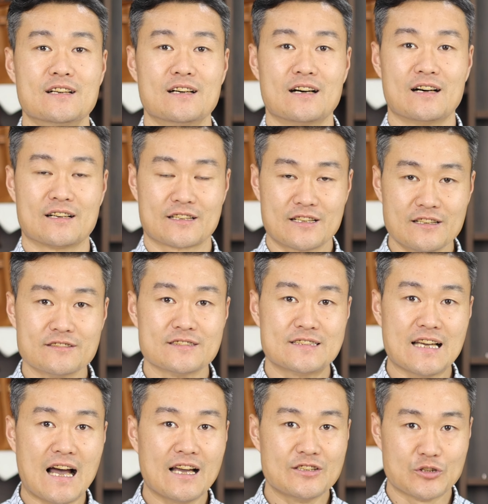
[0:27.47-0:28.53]
呃更
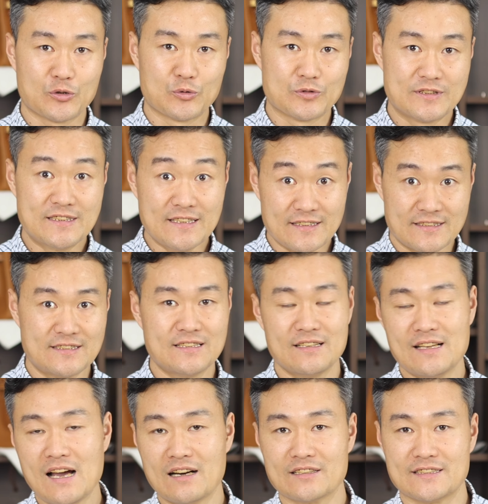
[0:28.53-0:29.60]
加有信息
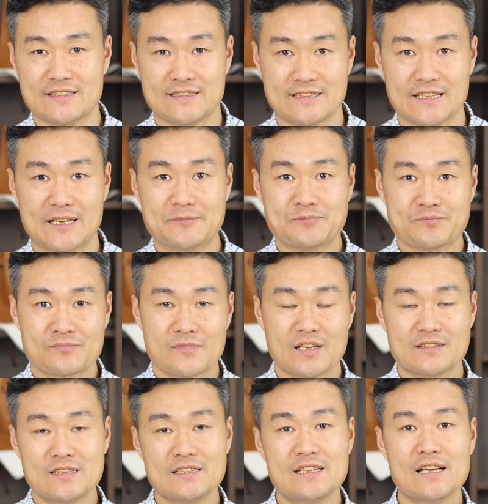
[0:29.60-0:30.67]
量一些。那
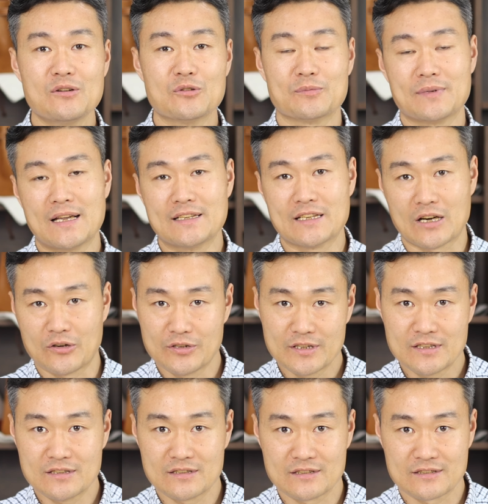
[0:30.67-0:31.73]
今天我们来聊一
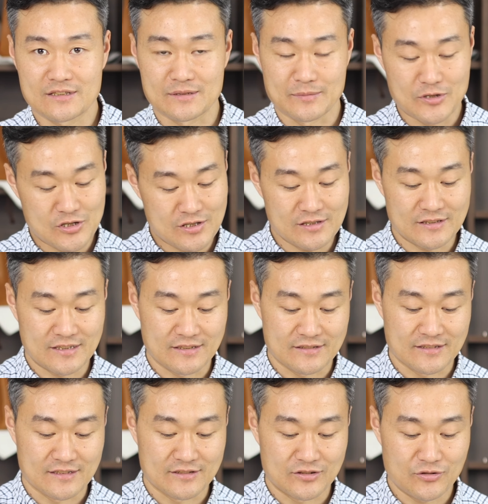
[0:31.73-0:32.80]
个什么事
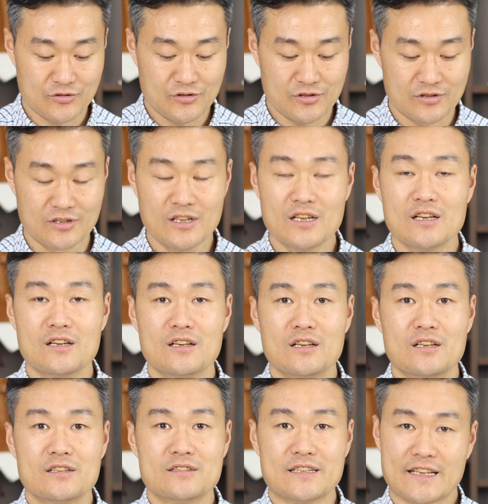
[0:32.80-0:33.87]
情呢？就是。
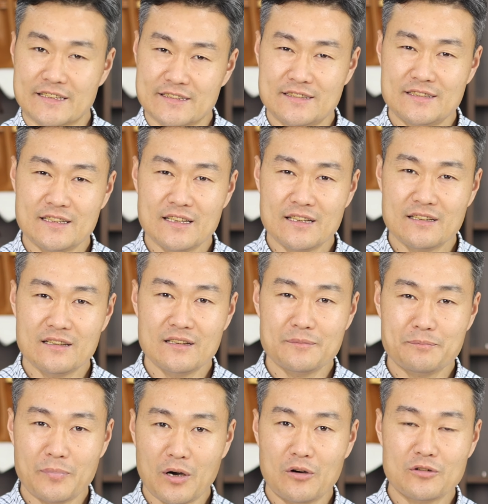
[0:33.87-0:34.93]
哪些
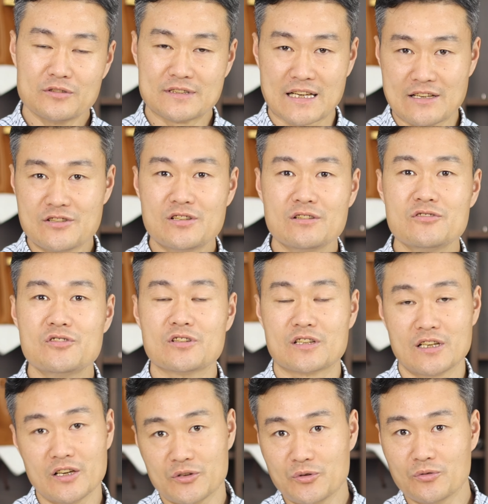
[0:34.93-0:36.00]
包男生是
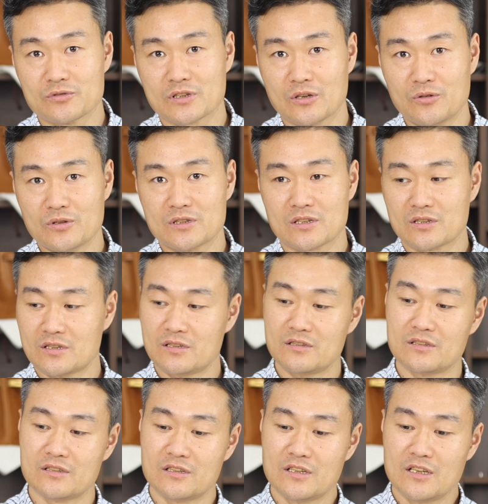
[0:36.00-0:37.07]
可以用的，或者
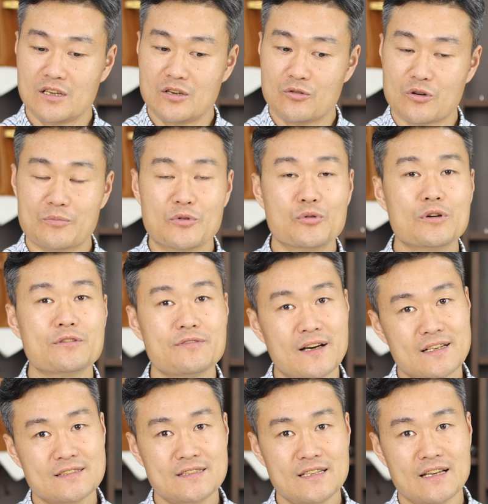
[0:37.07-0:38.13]
是我们会
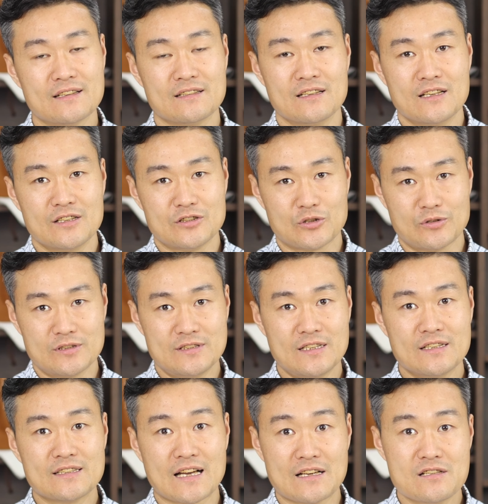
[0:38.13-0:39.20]
发现有一
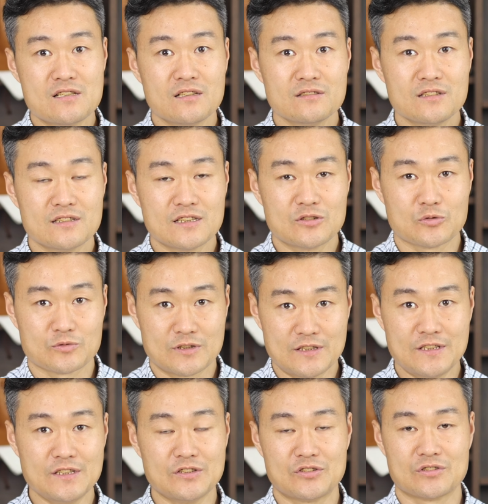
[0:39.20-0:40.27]
些男生的这种
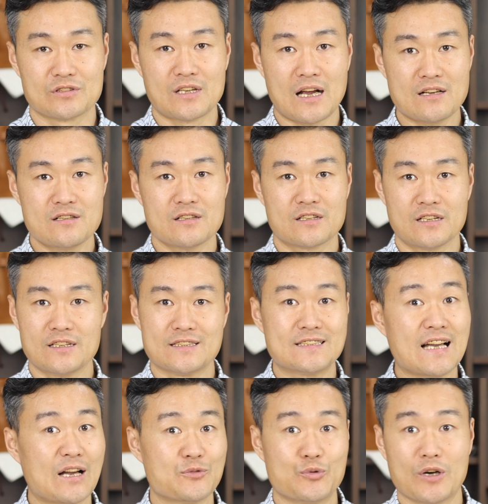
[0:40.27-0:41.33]
气质，它是可以
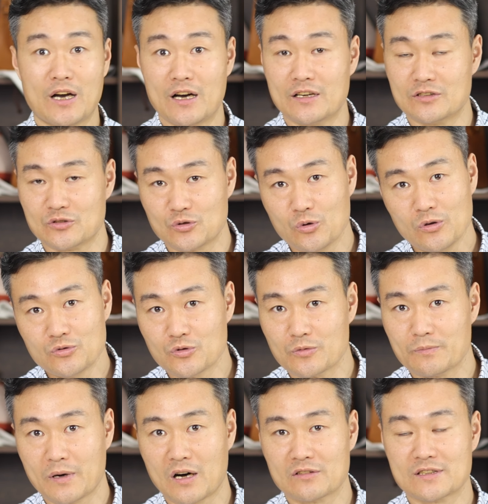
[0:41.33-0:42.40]
驾驭很多种
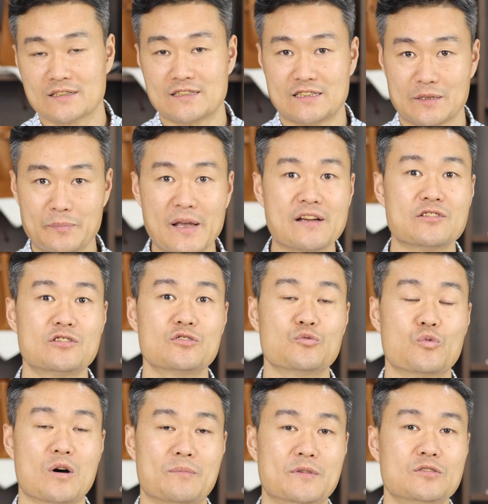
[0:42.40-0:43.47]
包的，即便是
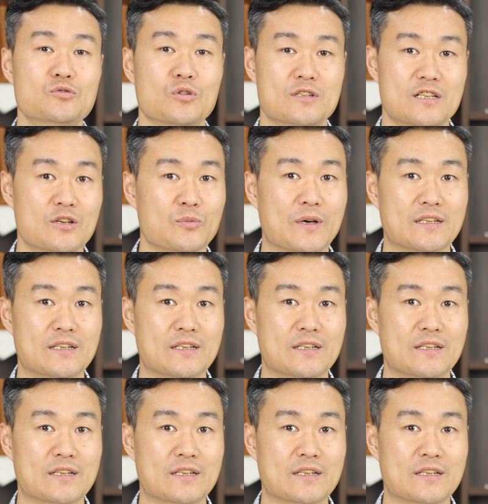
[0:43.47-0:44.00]
我们所认